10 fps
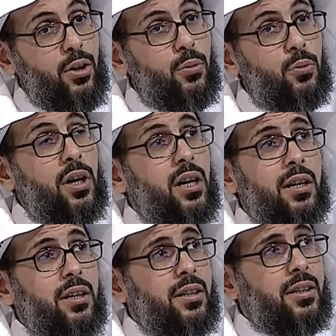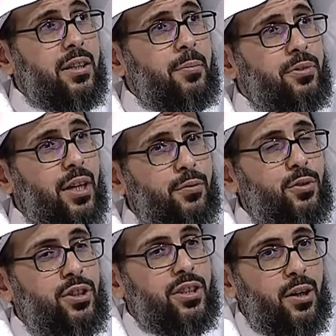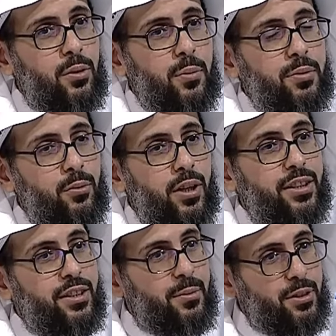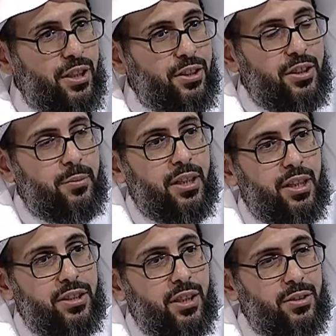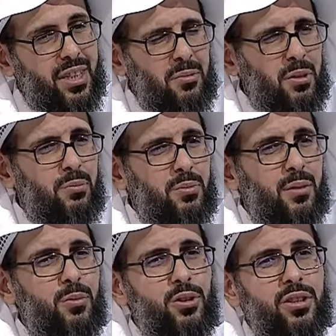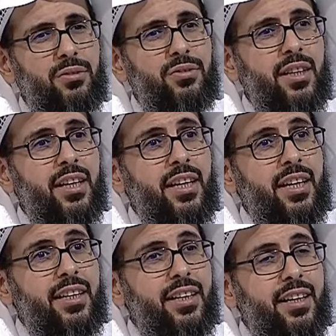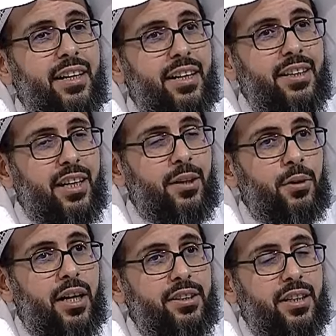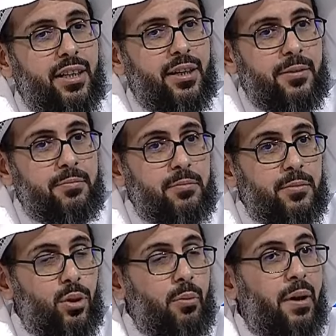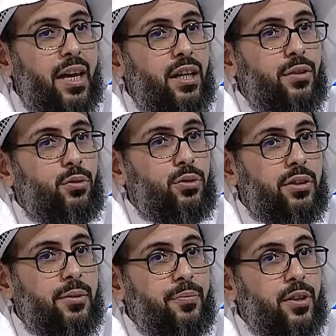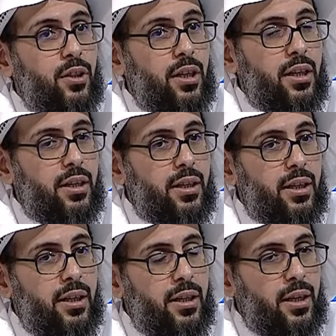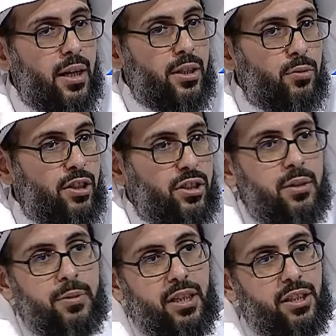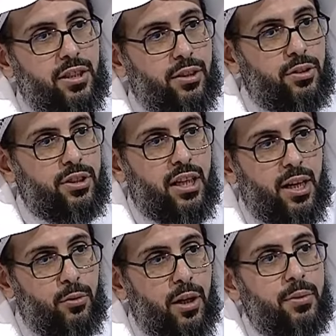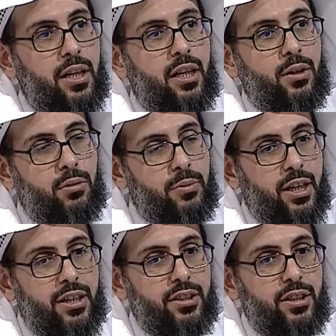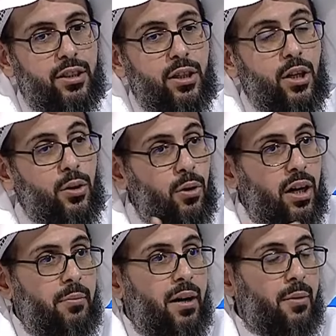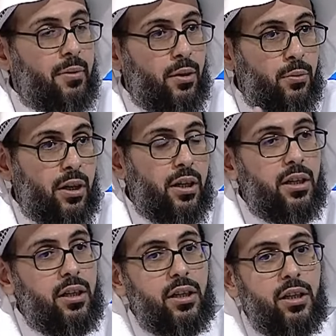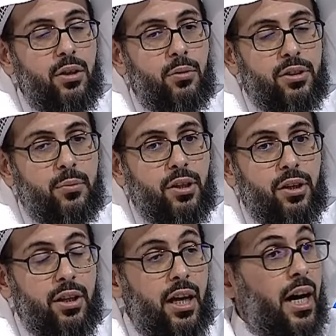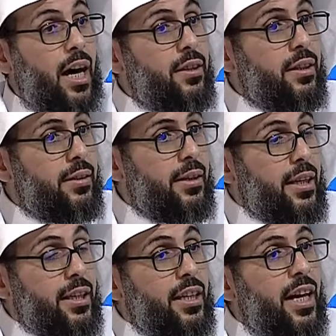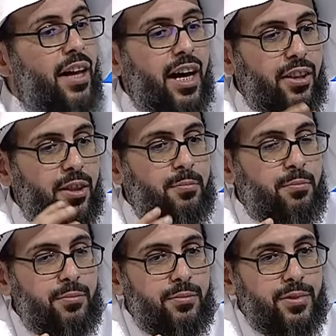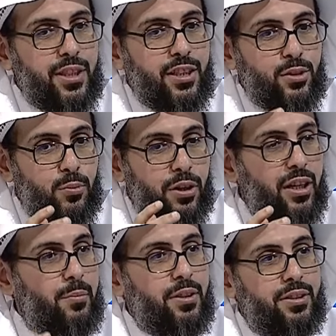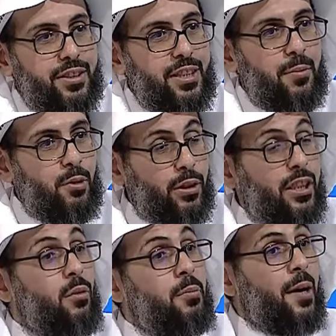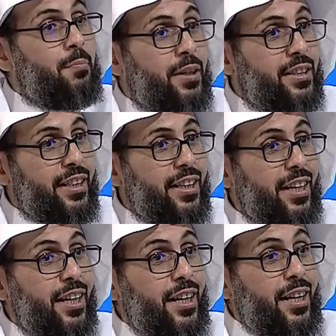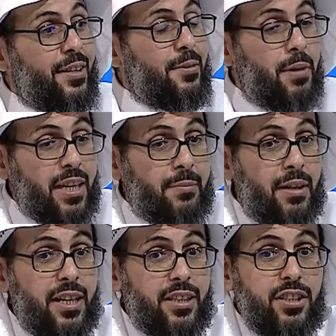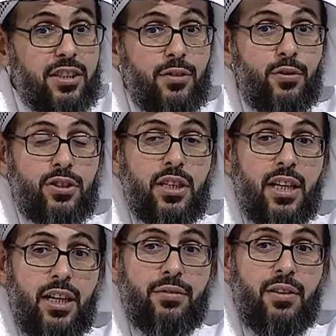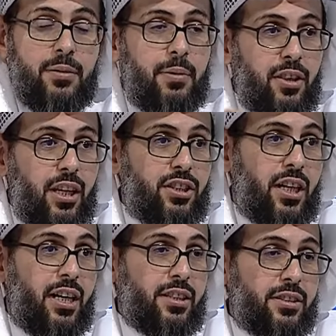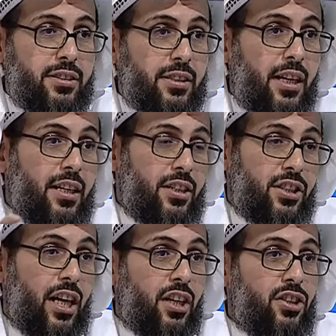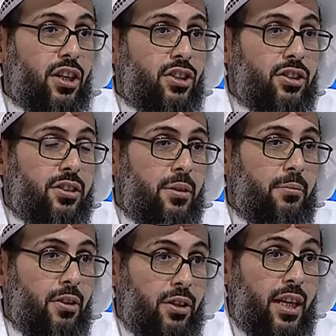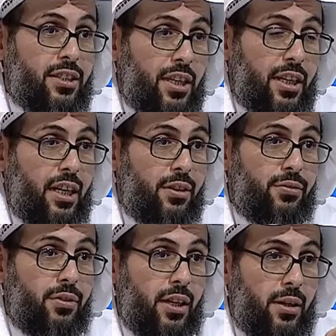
وربط أنفسنا وربط أولادنا بسيرة النبي عليه الصلاة والسلام من المؤسف آه، أن أولادنا ربما لا يعرفون آه، أزواج النبي عليه الصلاة والسلام وأبنائه وبناته وأعمامه وأخوته من الرضاعة هذه يعني هذا أعظم شخص أمرنا بالاتساع به ومحبته بينما نجد انفسنا نعرف عن بعض الاشخاص آه، اشياء كثيره جدا، بعض الناس ترى يعرف